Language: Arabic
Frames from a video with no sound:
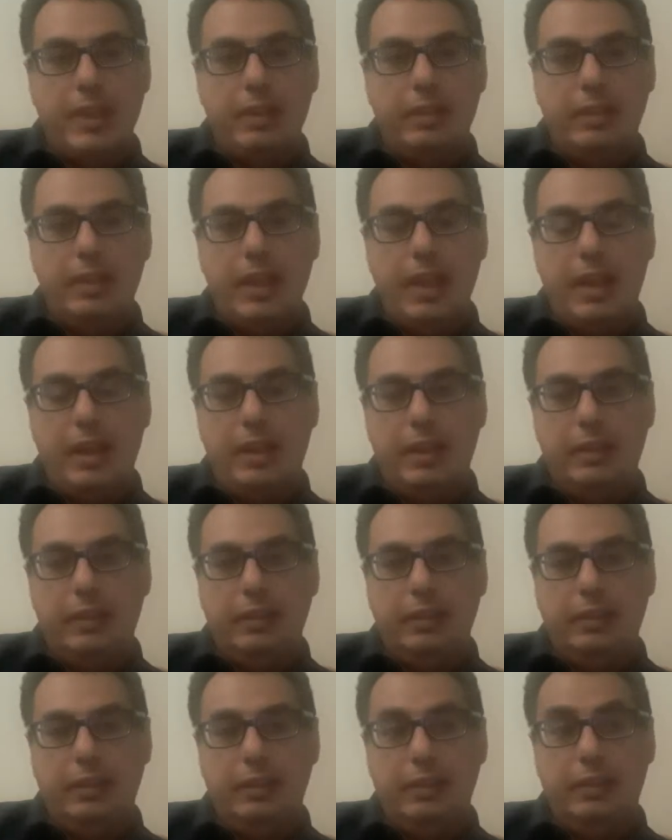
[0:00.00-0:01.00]

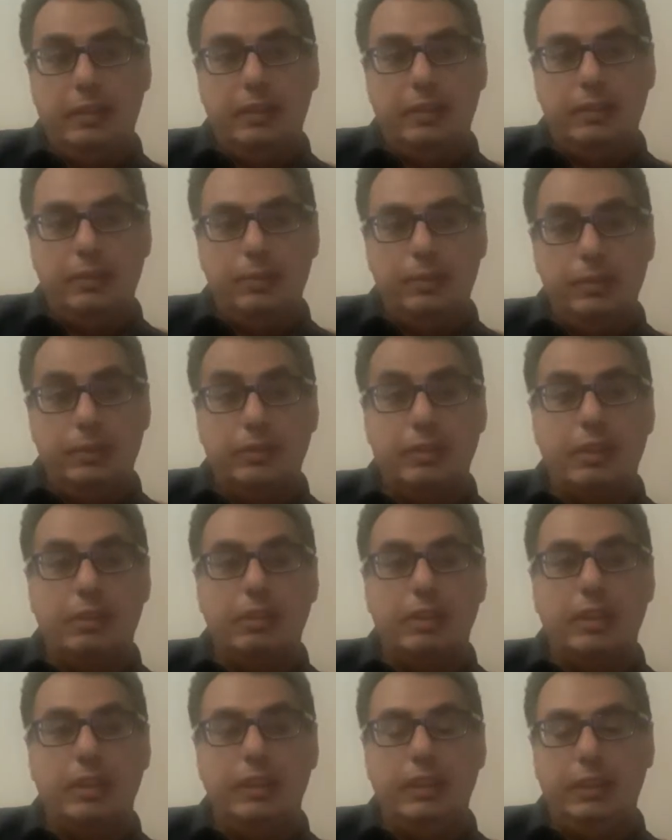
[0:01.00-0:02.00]
يعني نقدر نقول
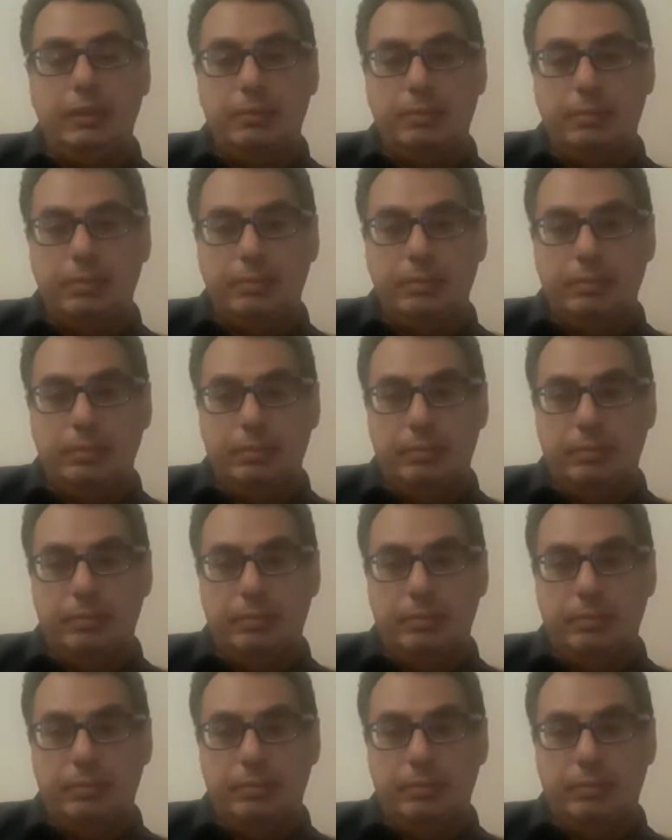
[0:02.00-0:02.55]
تضخيم